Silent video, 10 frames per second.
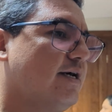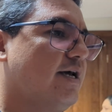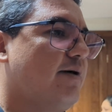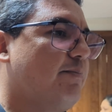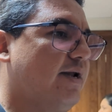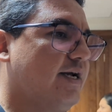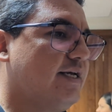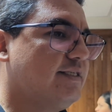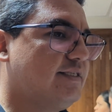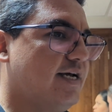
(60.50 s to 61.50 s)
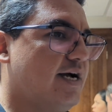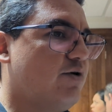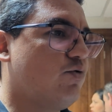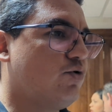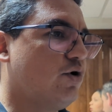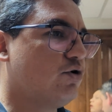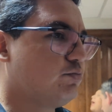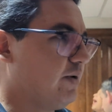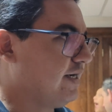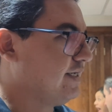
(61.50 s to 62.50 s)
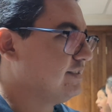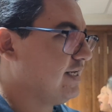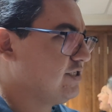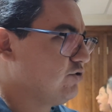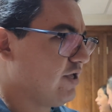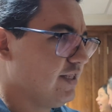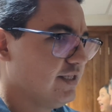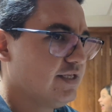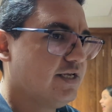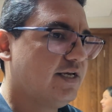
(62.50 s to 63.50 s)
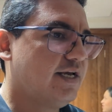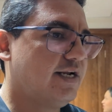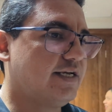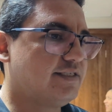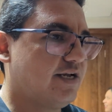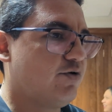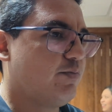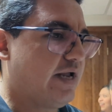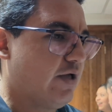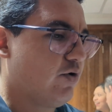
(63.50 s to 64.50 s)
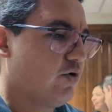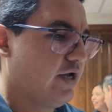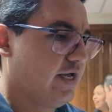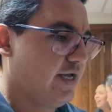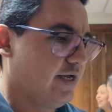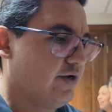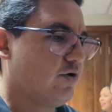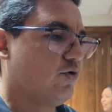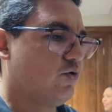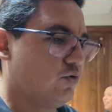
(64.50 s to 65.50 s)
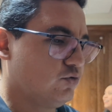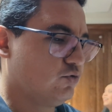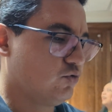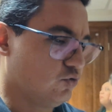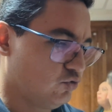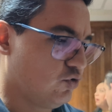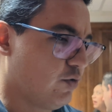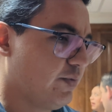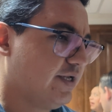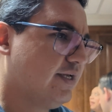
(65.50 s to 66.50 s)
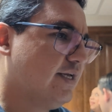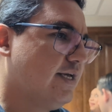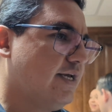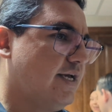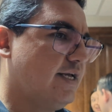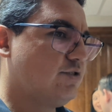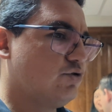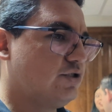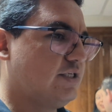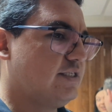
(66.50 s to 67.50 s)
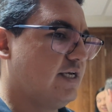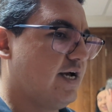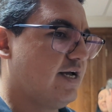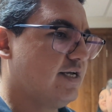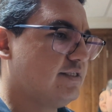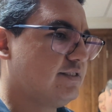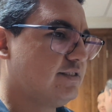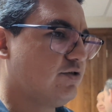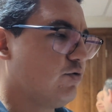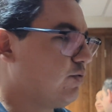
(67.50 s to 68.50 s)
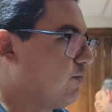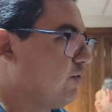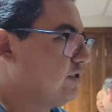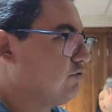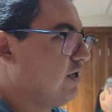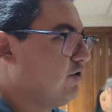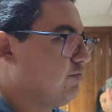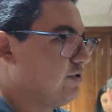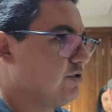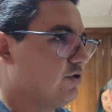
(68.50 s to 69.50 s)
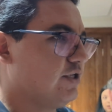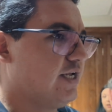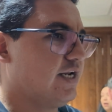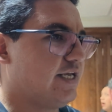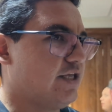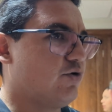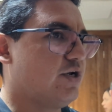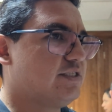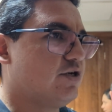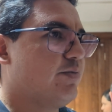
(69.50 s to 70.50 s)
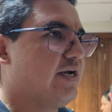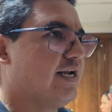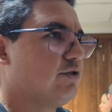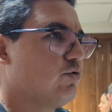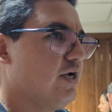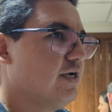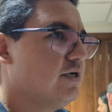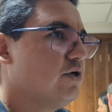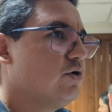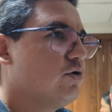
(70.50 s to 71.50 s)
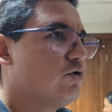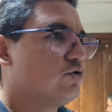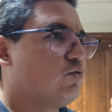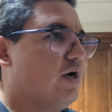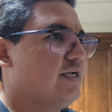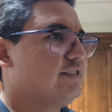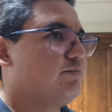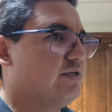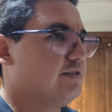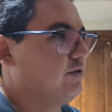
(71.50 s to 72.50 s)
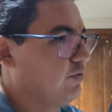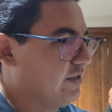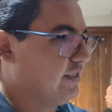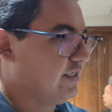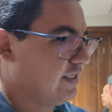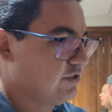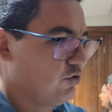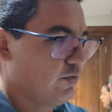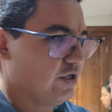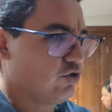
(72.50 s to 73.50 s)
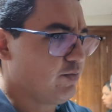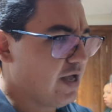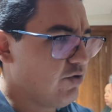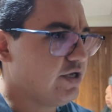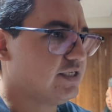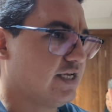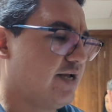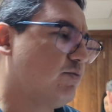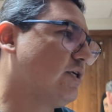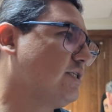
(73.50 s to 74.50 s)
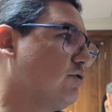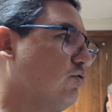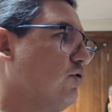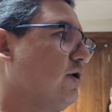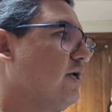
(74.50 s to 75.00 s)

eh, para que sea uno de los parques de la ciudad el que sea nombrado eh, con, su nombre. Esto se, ha sido propuesto a la Comisión de Regidores de Nomenclatura, los cuales pues se me comenta que ha sido bien tomado y estaremos haciendo